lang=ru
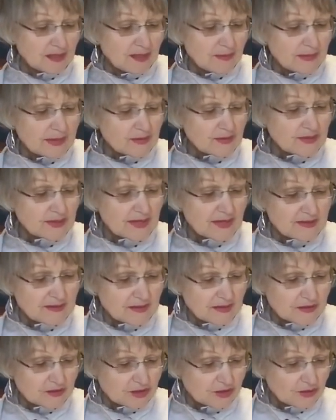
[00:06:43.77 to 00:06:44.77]
Я могу
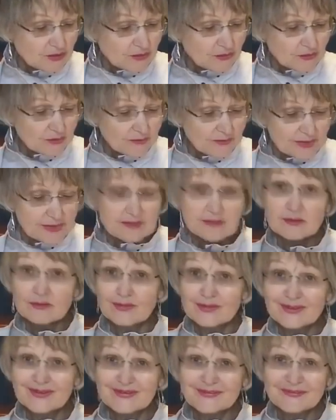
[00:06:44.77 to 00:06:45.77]
сказать, что он вас
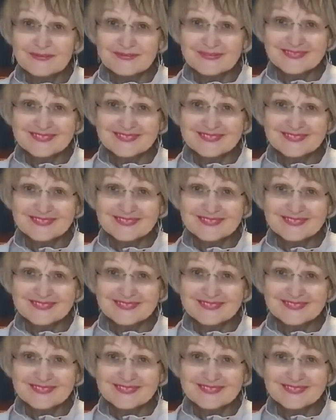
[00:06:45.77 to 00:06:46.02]
любит,